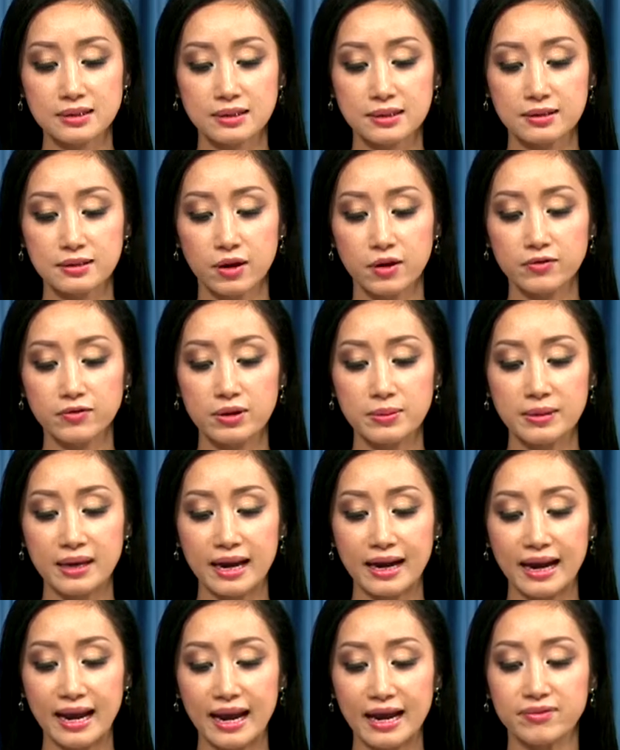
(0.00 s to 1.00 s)
nói viêm
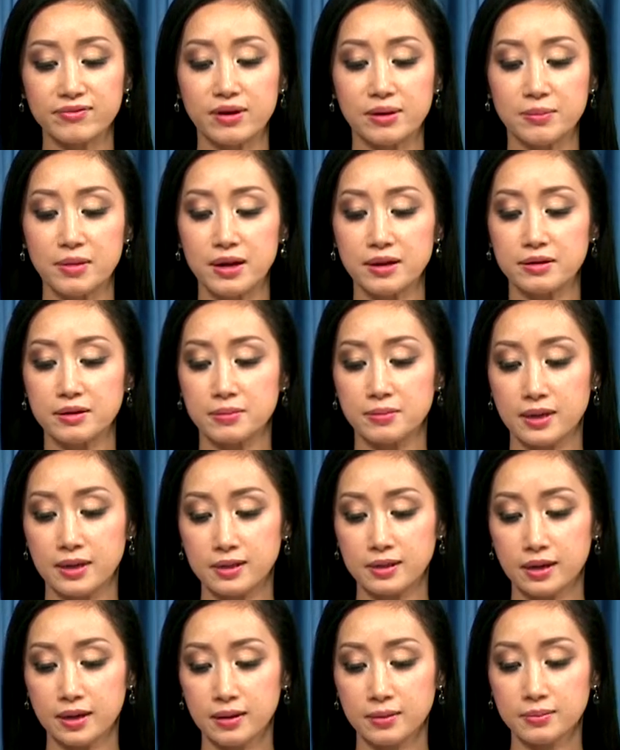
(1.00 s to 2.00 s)
gan A và B được miễn
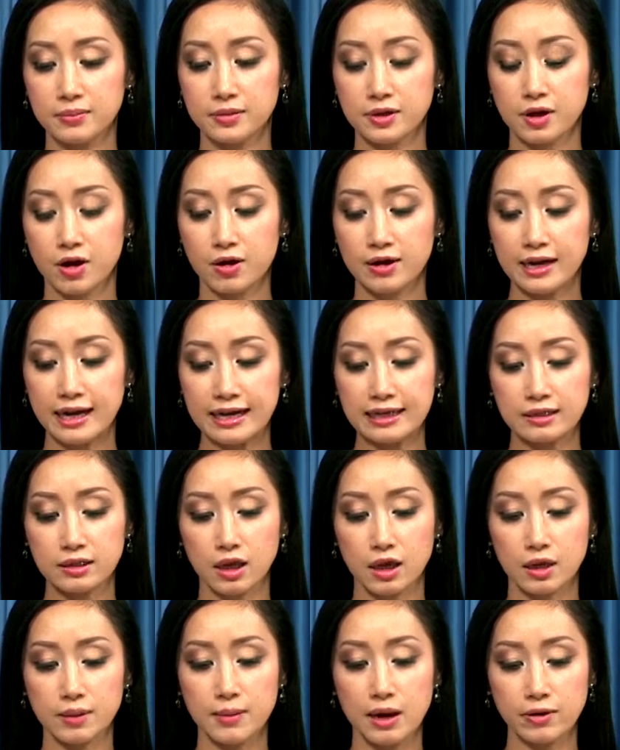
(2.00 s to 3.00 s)
nhiễm có kháng
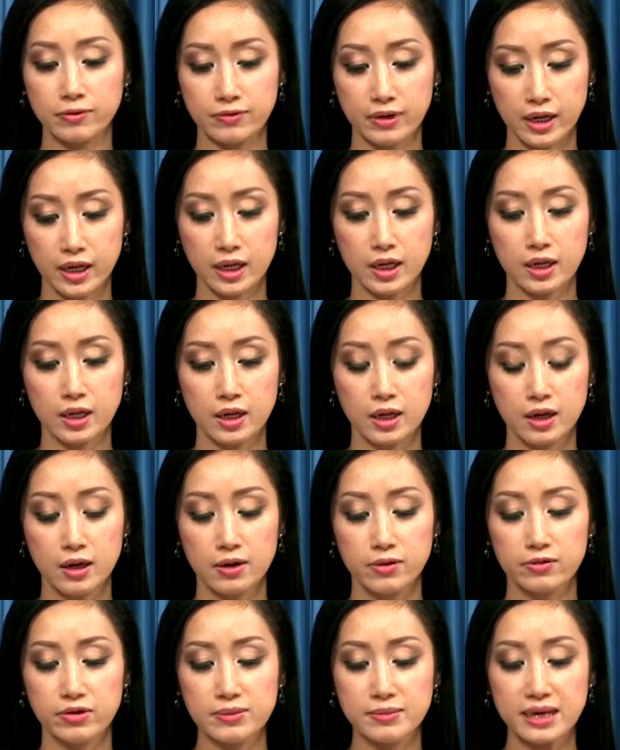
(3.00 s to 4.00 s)
thể bảo vệ
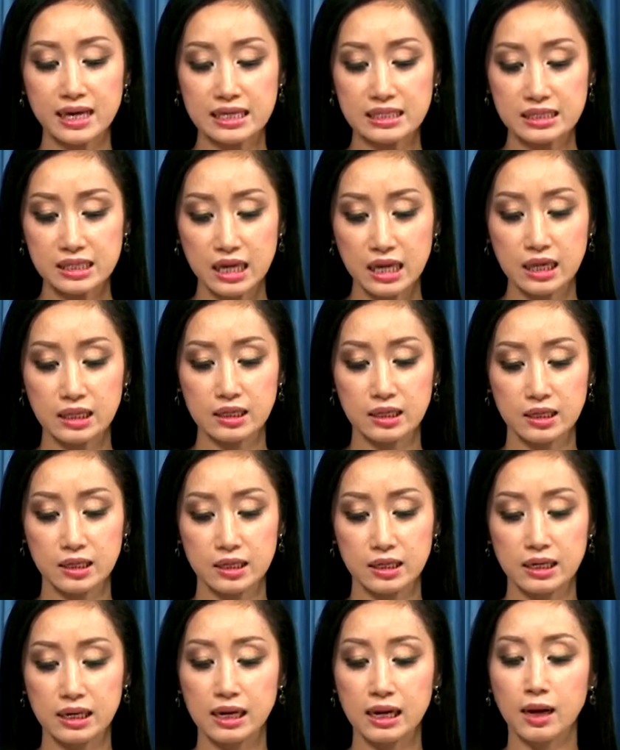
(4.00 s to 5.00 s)
viêm gan C
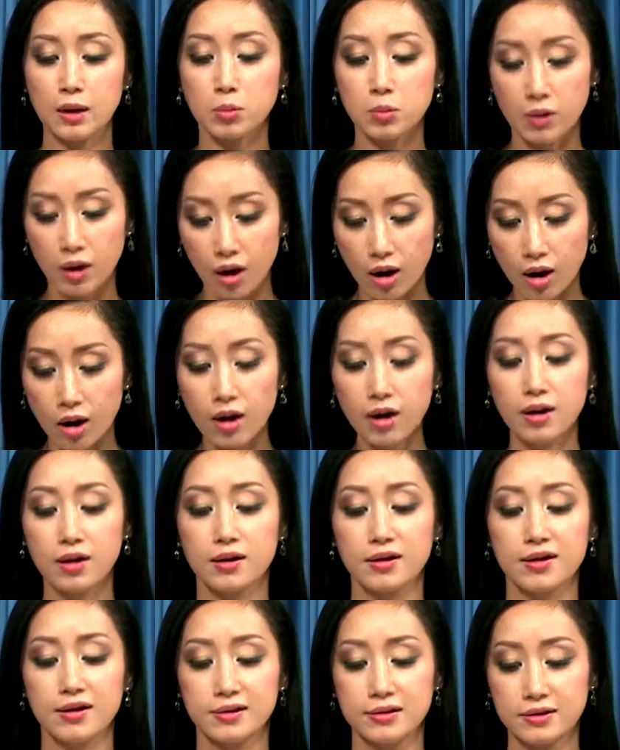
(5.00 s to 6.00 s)
thì không có
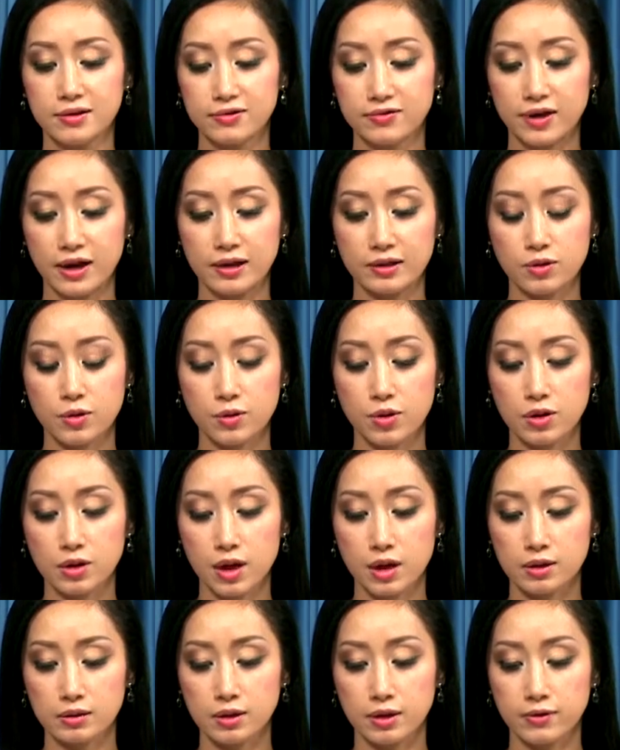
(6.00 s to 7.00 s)
như vậy tôi có
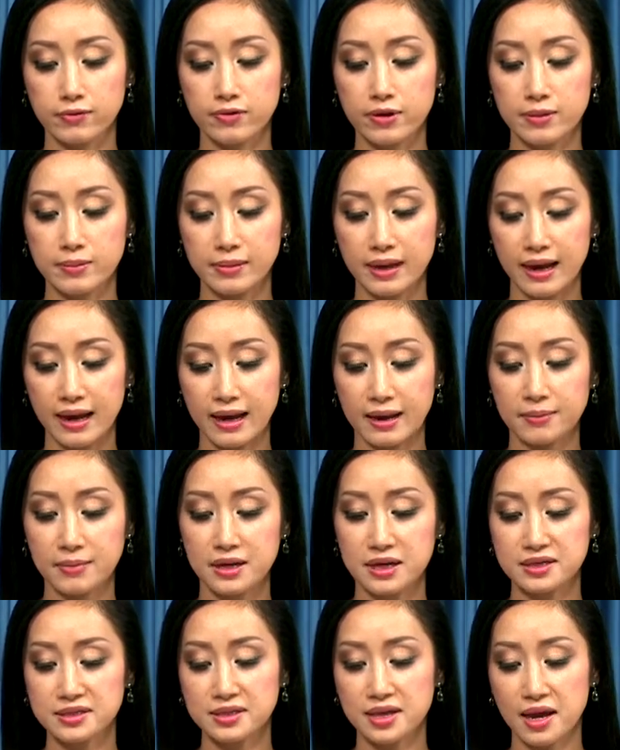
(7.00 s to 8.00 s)
cần thử viêm A B
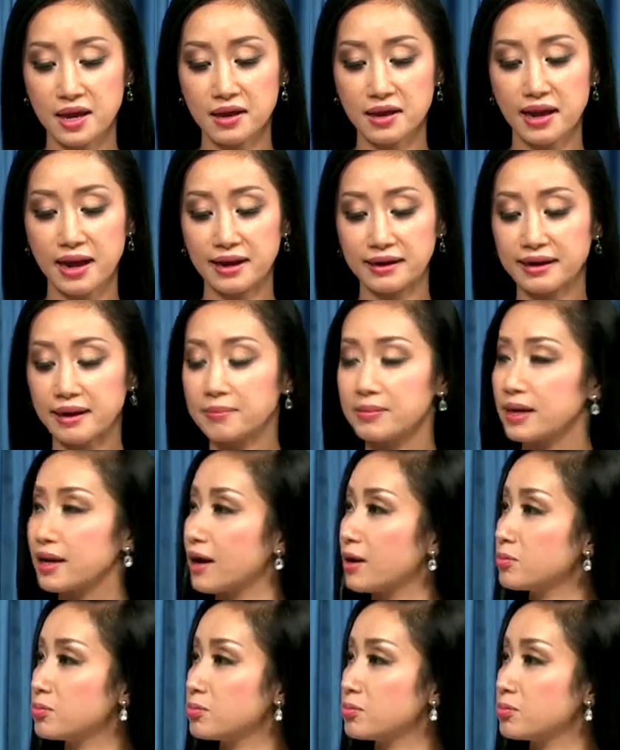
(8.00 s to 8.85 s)
C hàng năm hay không